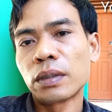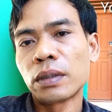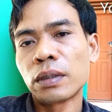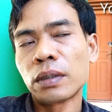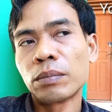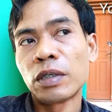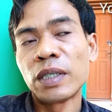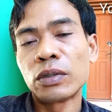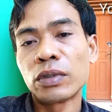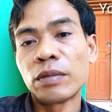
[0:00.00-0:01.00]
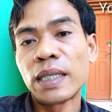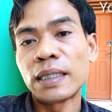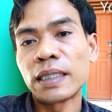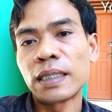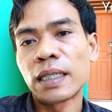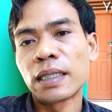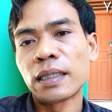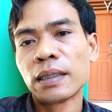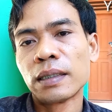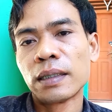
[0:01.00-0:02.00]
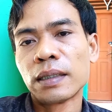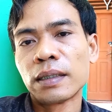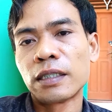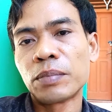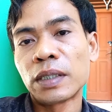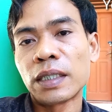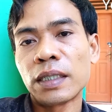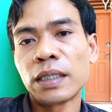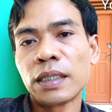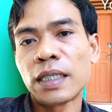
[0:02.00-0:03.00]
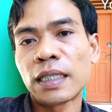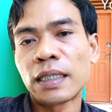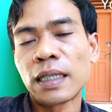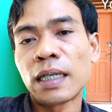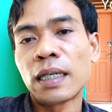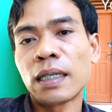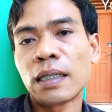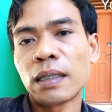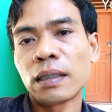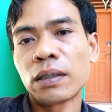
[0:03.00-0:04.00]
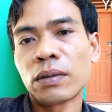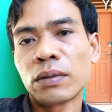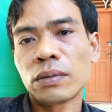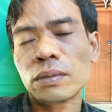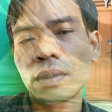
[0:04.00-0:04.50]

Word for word: uh, berbentuk dimensi ya seperti nyata atau